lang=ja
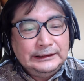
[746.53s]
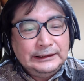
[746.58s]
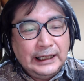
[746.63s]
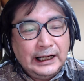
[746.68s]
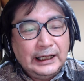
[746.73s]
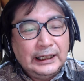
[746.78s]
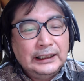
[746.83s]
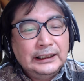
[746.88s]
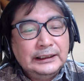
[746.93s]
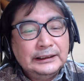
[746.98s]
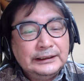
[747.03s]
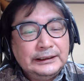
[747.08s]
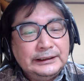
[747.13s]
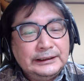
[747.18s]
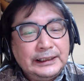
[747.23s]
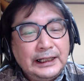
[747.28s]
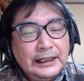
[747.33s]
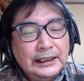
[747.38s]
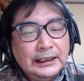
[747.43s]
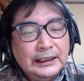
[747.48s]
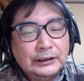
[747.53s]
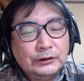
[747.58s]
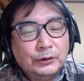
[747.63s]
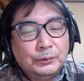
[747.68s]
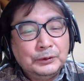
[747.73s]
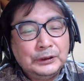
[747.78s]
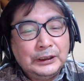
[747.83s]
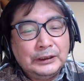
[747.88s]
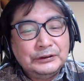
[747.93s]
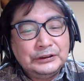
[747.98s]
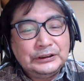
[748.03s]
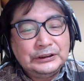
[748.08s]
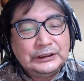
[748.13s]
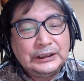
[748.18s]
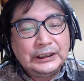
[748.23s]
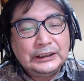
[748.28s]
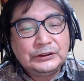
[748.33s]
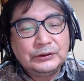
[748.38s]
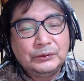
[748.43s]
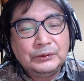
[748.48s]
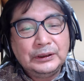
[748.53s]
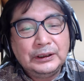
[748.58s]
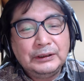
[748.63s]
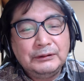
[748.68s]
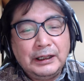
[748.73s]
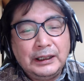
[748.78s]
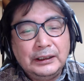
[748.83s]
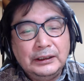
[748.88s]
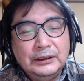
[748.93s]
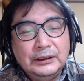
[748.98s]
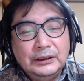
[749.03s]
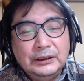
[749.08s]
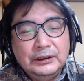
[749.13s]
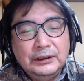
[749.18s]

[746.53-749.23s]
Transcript: や危険が伴うシチュエーションでは、